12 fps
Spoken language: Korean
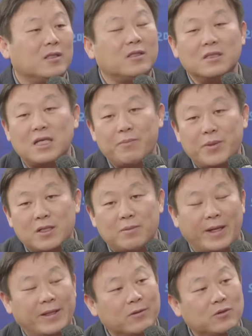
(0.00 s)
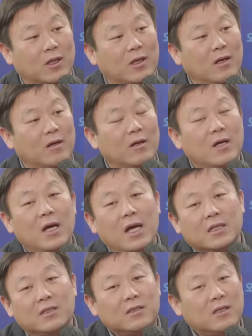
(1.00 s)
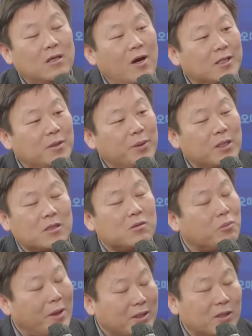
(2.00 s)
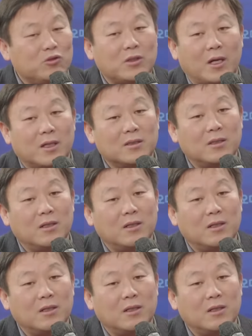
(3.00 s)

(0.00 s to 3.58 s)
전사의 피해자 만나주지 않아요. 서천화재 피해자들 만나주지 않았어요.